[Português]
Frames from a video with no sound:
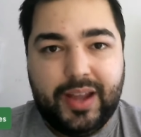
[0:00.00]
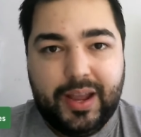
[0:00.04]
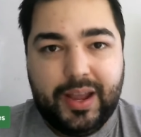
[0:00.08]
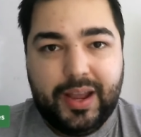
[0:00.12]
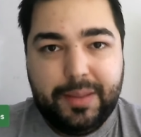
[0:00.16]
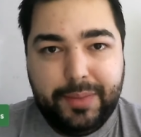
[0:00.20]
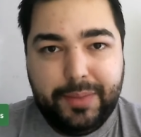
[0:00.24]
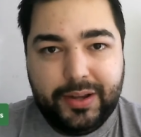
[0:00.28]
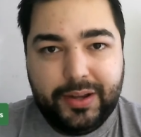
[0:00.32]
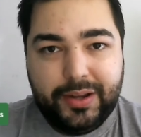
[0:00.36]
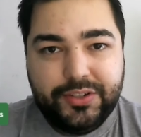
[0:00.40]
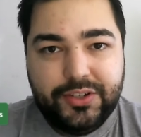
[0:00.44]
A
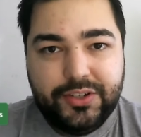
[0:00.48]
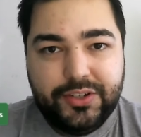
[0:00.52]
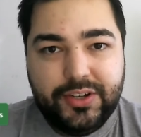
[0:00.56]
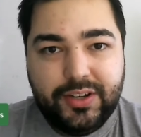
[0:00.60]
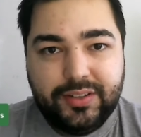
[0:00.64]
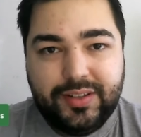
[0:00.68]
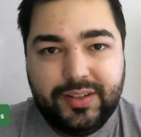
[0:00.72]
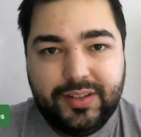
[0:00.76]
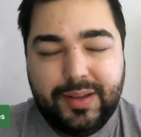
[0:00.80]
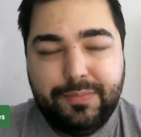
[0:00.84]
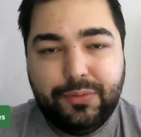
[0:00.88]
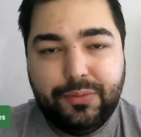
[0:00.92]

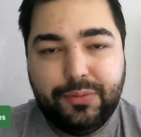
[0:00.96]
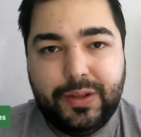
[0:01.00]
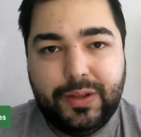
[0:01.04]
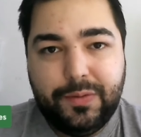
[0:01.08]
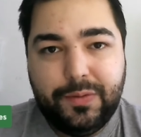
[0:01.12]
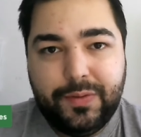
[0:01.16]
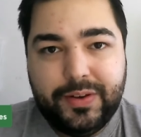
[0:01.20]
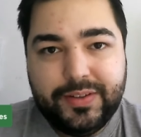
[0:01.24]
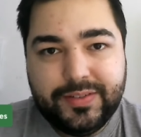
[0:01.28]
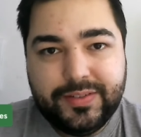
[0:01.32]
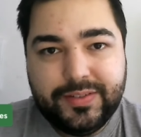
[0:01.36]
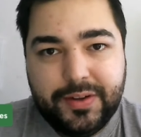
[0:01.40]
empatia tem, por
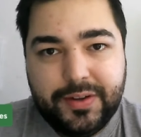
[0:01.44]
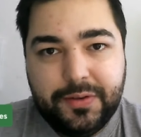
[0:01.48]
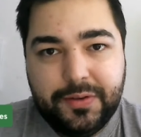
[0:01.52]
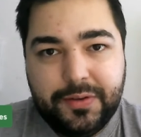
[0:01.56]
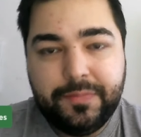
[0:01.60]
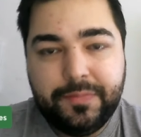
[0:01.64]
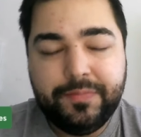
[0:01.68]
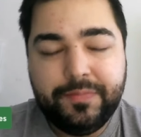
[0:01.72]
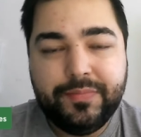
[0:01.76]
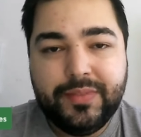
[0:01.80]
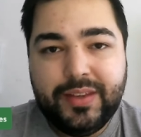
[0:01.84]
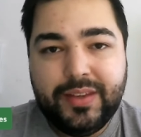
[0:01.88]

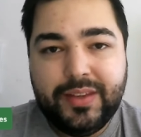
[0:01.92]
definição,